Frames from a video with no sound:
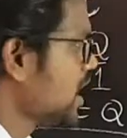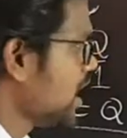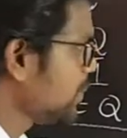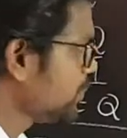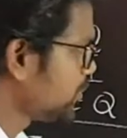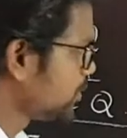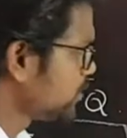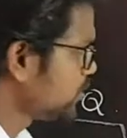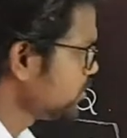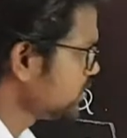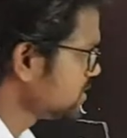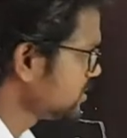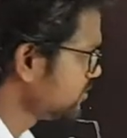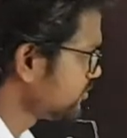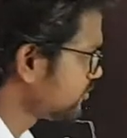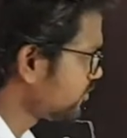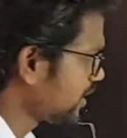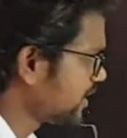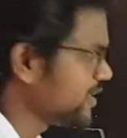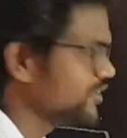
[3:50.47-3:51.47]
அப்போது இது
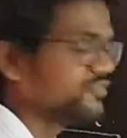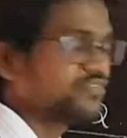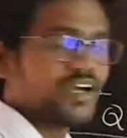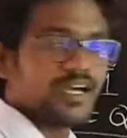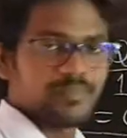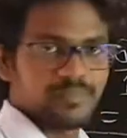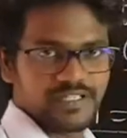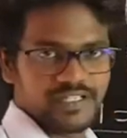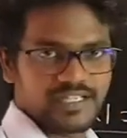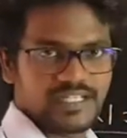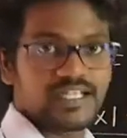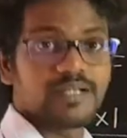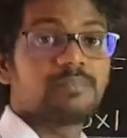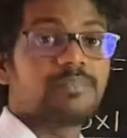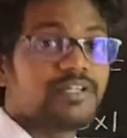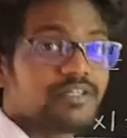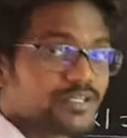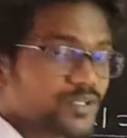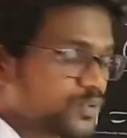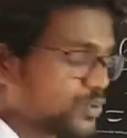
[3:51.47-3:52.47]
ஃபைவ் அப்படின்னா
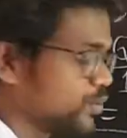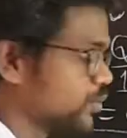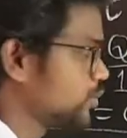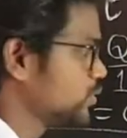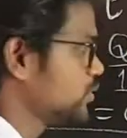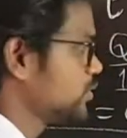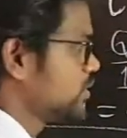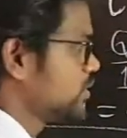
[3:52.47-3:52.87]
எப்படி இருக்கும்